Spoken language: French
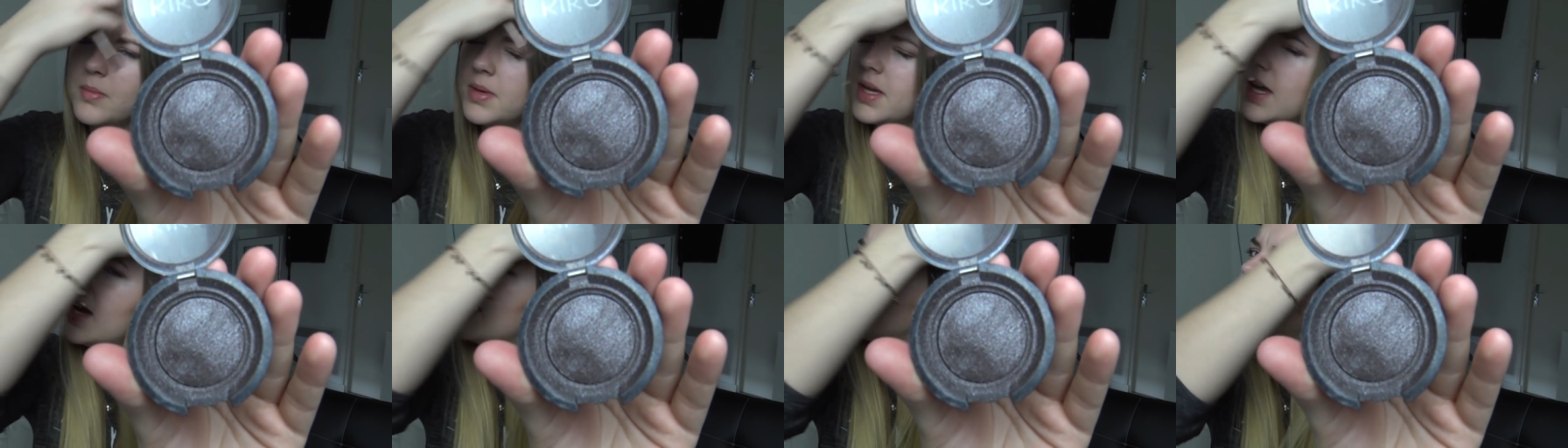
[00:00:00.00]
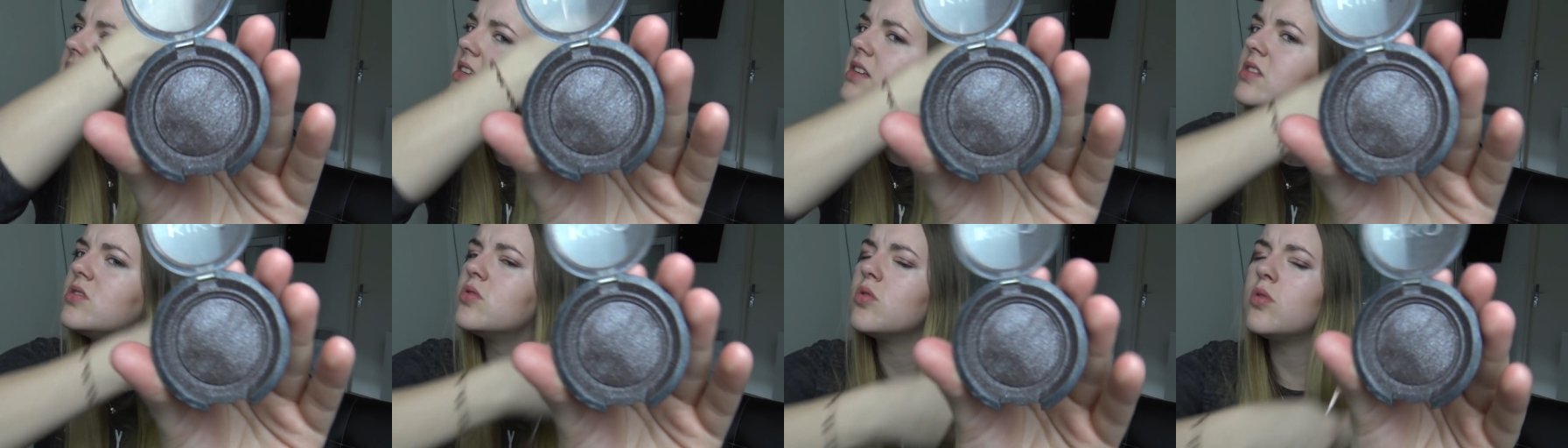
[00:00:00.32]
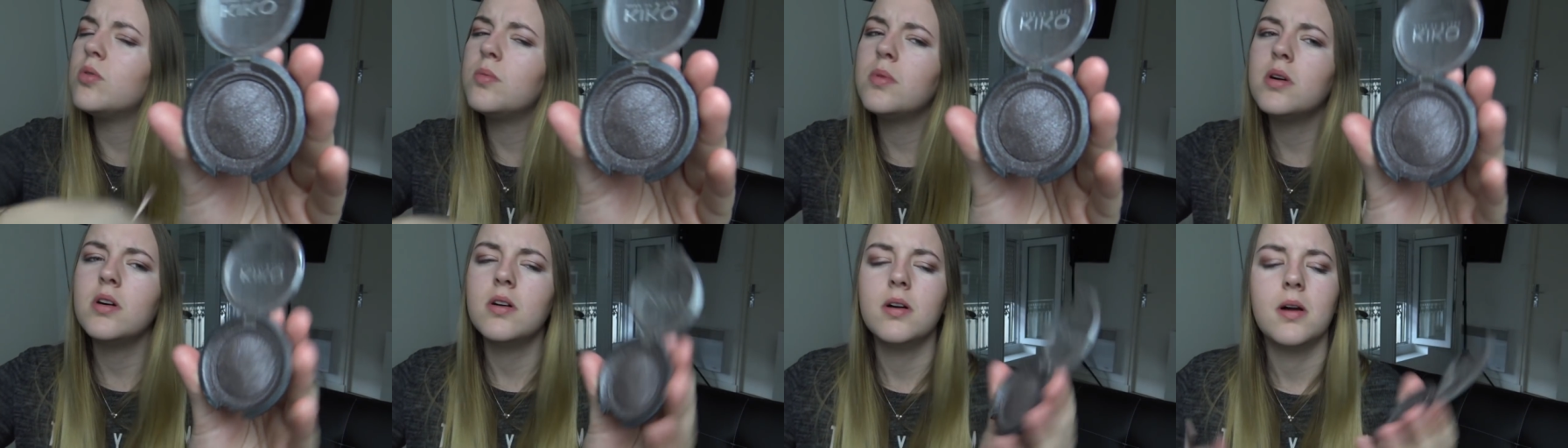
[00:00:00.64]
mais assez
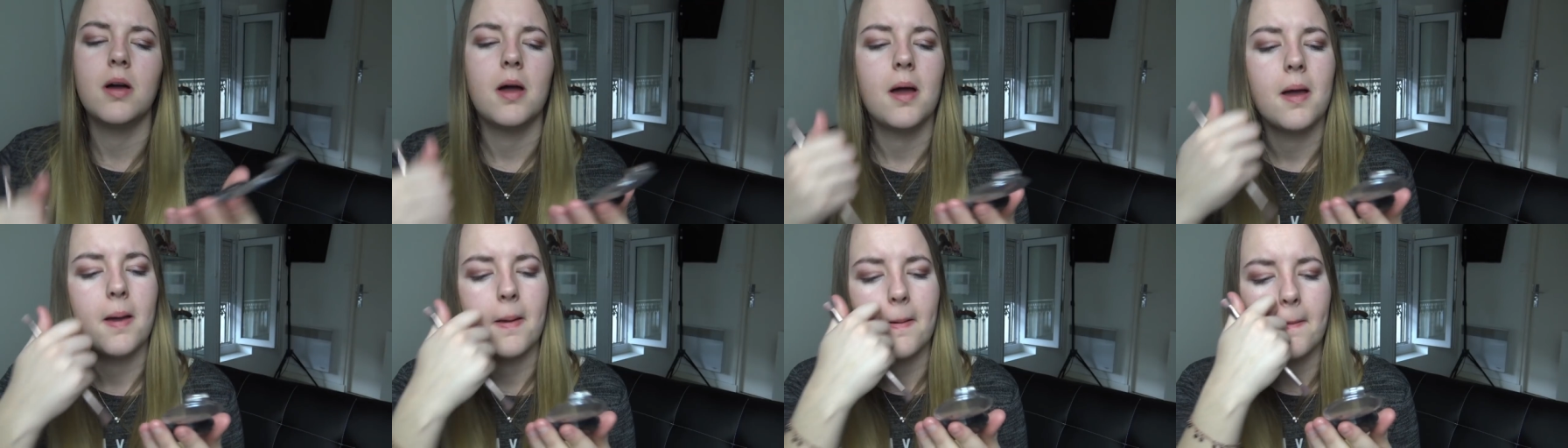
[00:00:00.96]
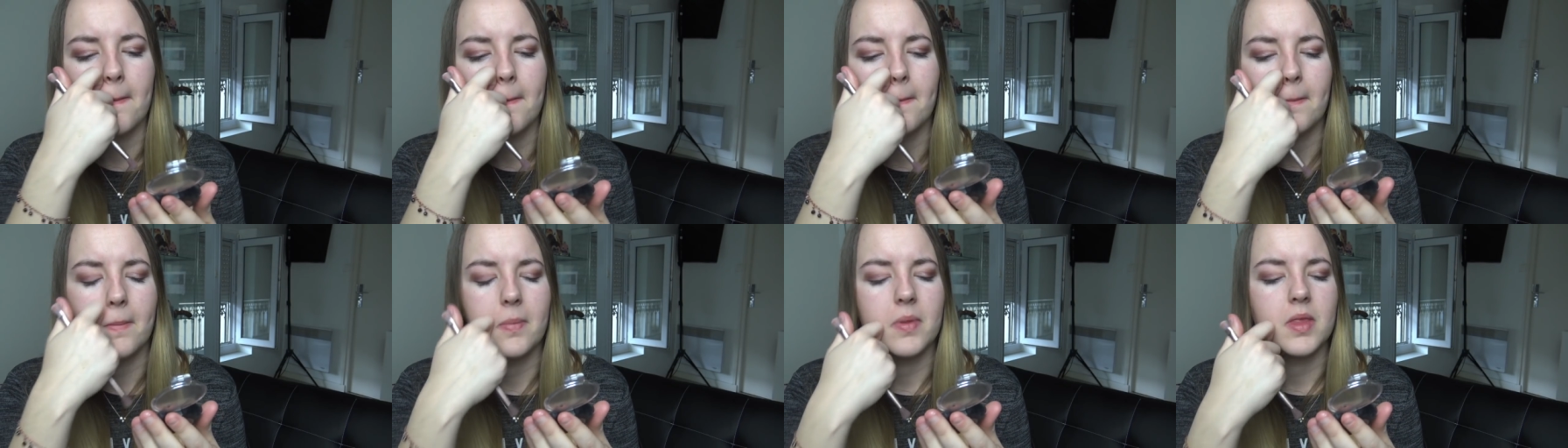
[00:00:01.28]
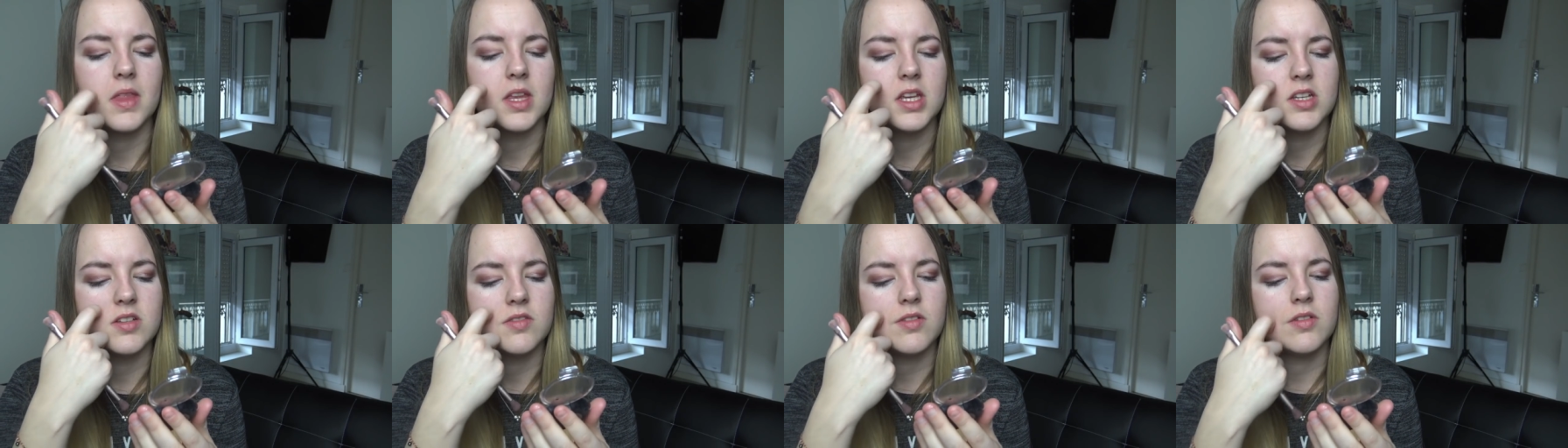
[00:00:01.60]
sombre
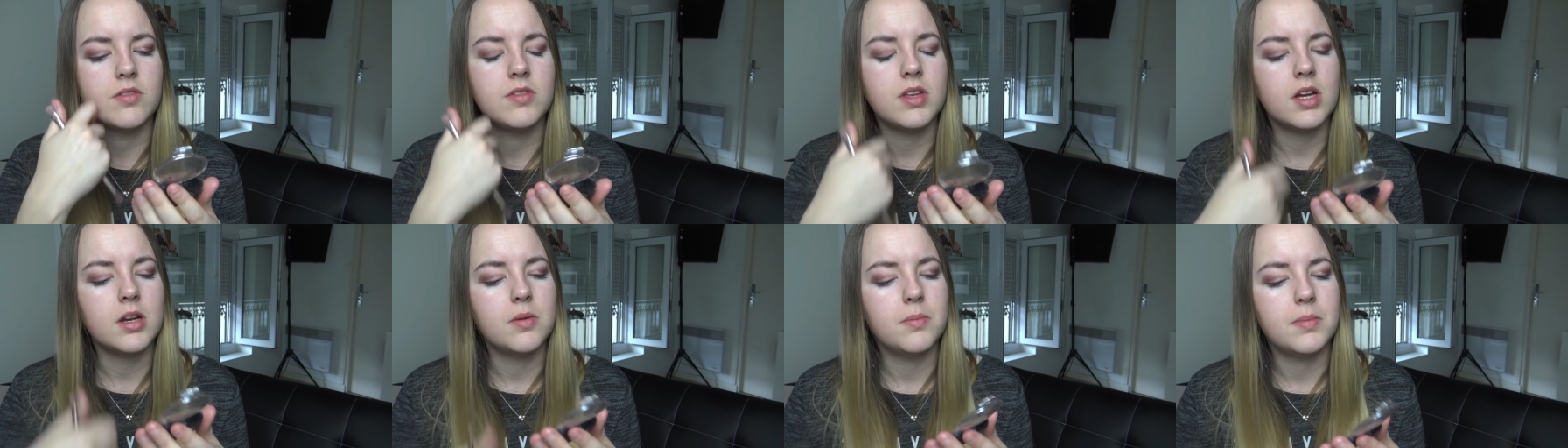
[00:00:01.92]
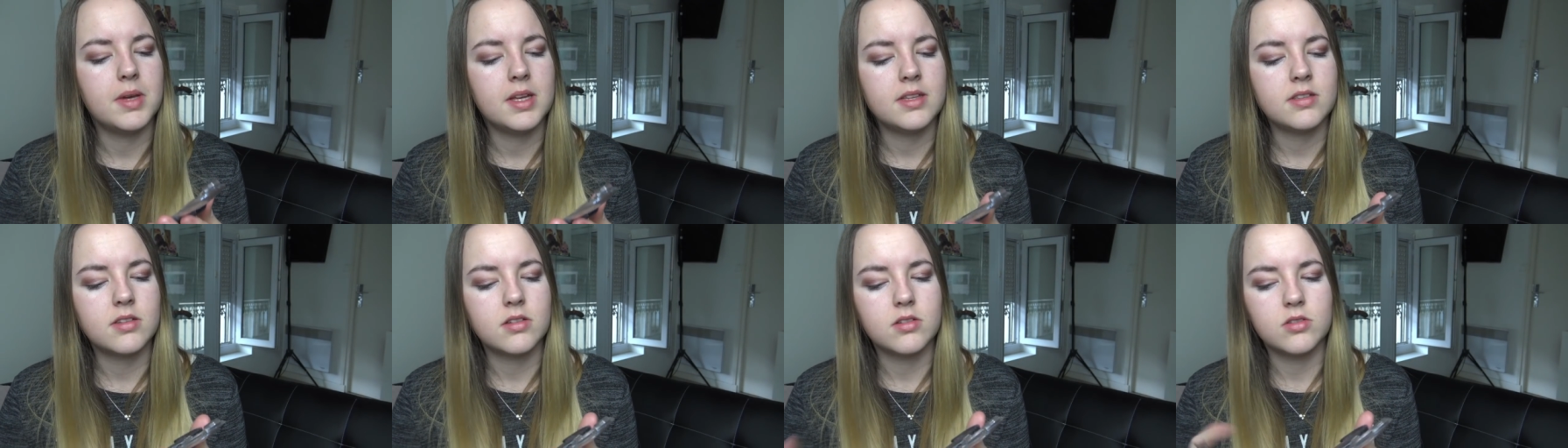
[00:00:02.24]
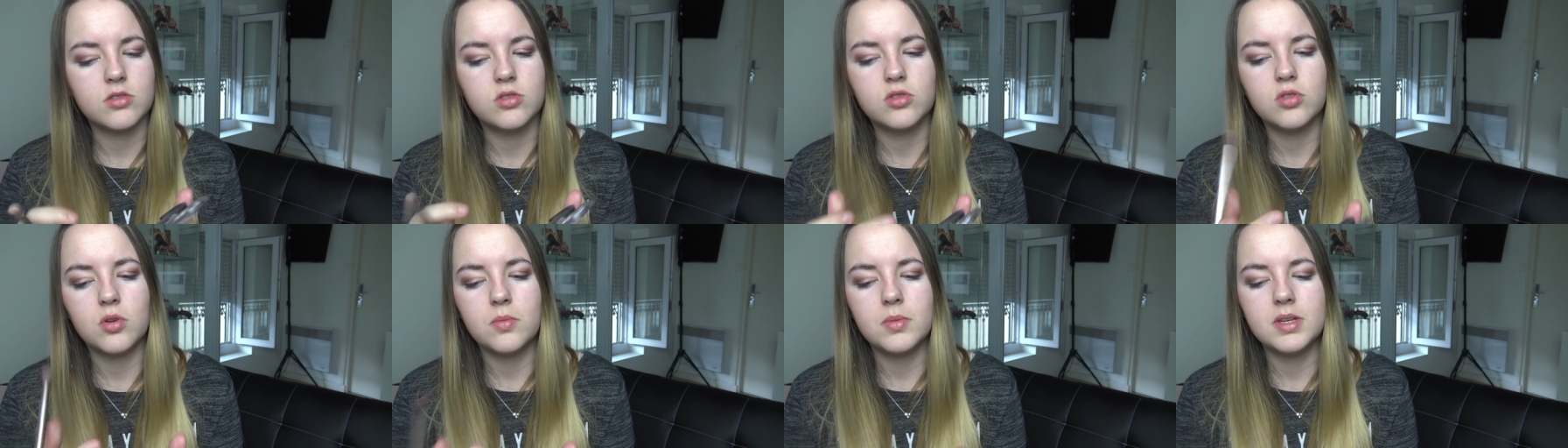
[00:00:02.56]
et je vais venir le mettre
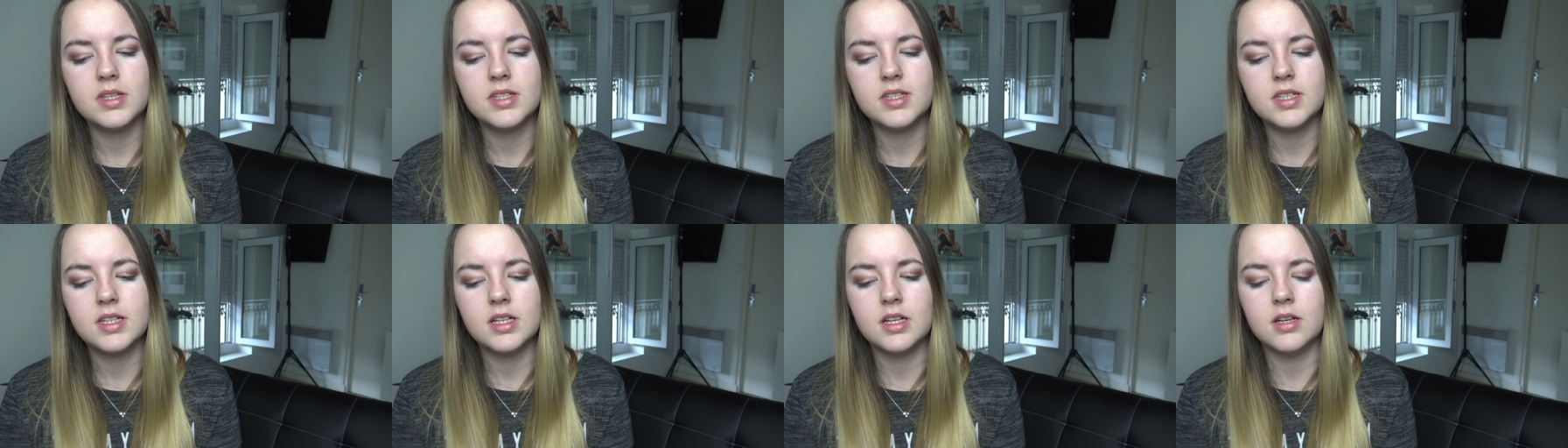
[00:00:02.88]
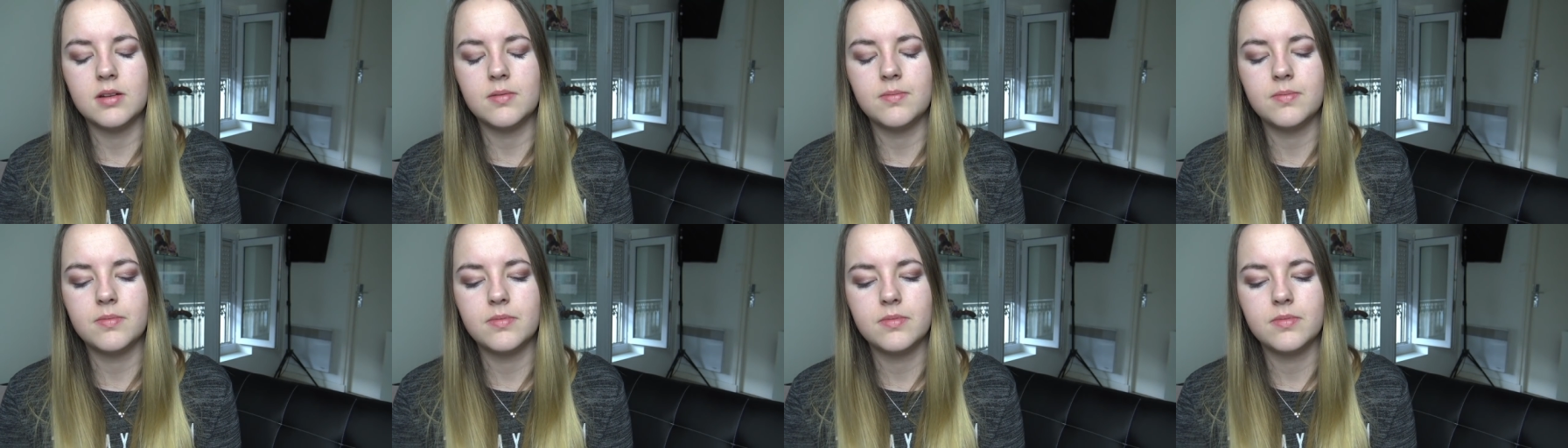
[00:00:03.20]
sur mes cils.